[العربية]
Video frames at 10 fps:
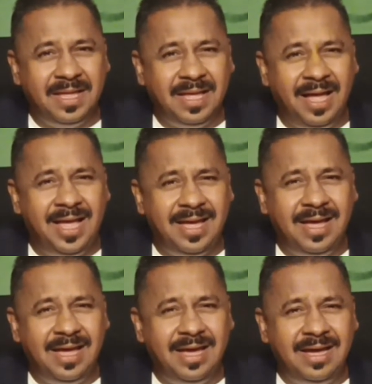ها
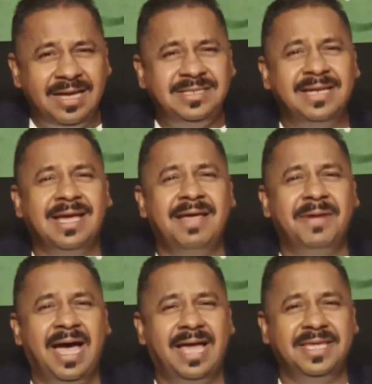ايش الكلام
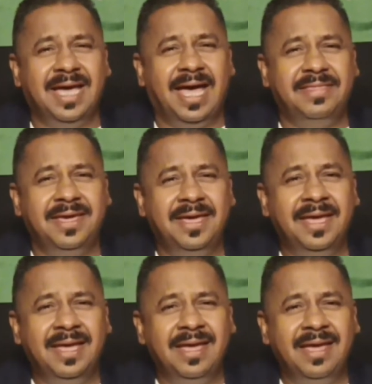هذه هذه
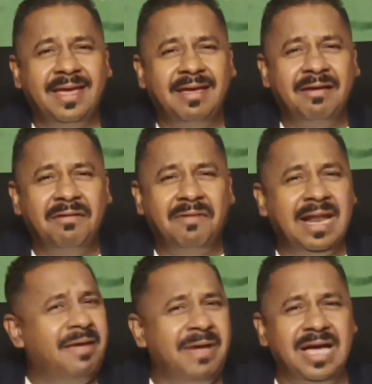
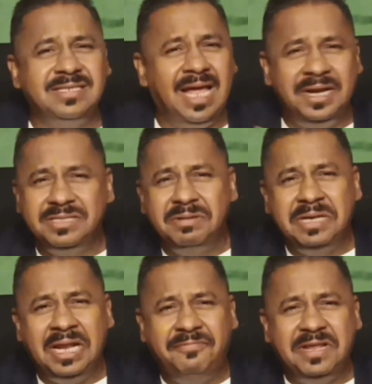والله ما يصلح
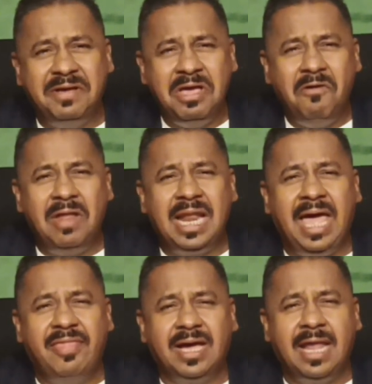هنا فيه والله
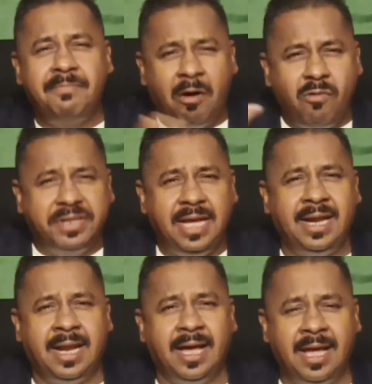هذا قلب اورد
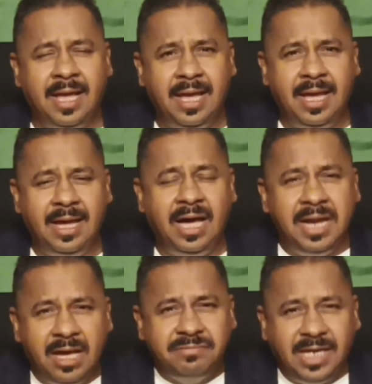احنا
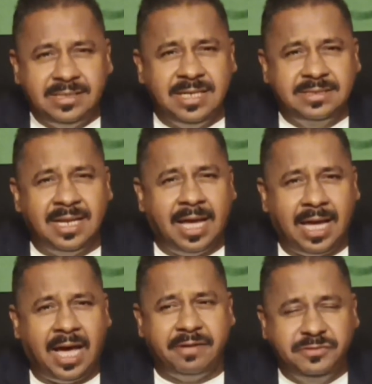انا 25 سنه
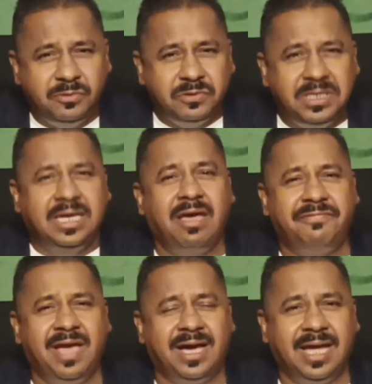عارف سعودي كيف
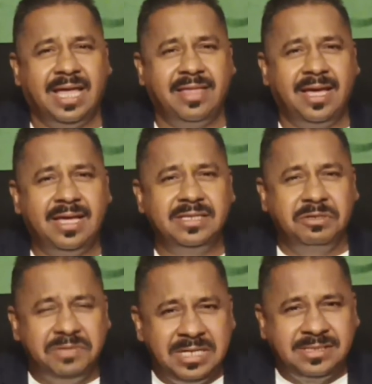يا اخي هذا
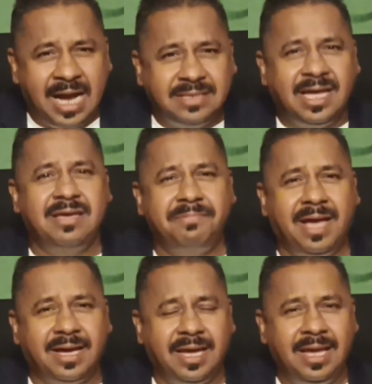سعودي انسان طيب يا اخي